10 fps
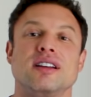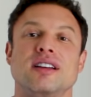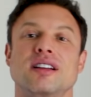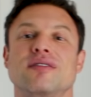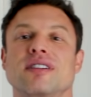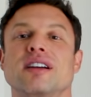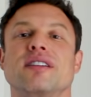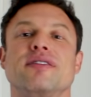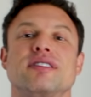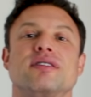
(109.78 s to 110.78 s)
ele
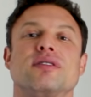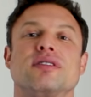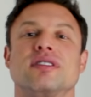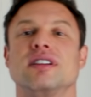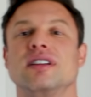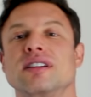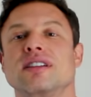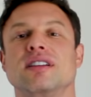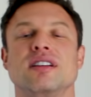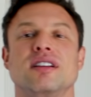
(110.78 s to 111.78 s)
vai fazer você
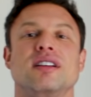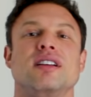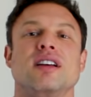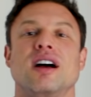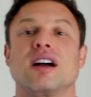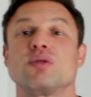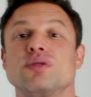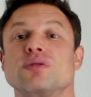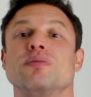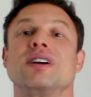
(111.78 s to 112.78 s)

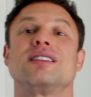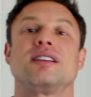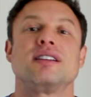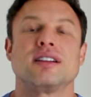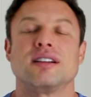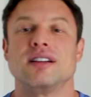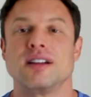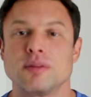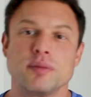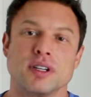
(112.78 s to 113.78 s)
acostumar a treinar.
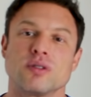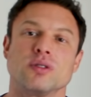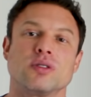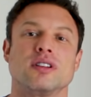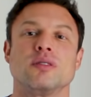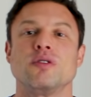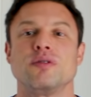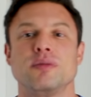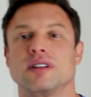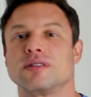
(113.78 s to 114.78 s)
Primeiro, controlando o
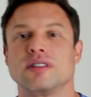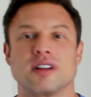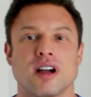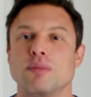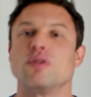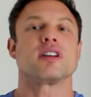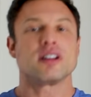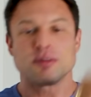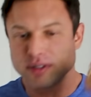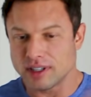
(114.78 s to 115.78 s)
movimento. Acabou
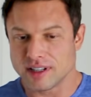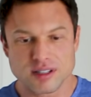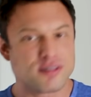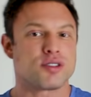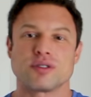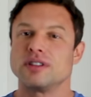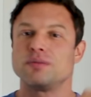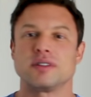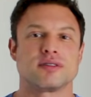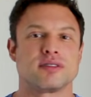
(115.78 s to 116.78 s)
aquela putaria de ficar jogando
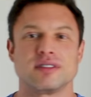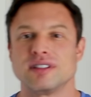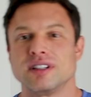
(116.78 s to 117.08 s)
peso.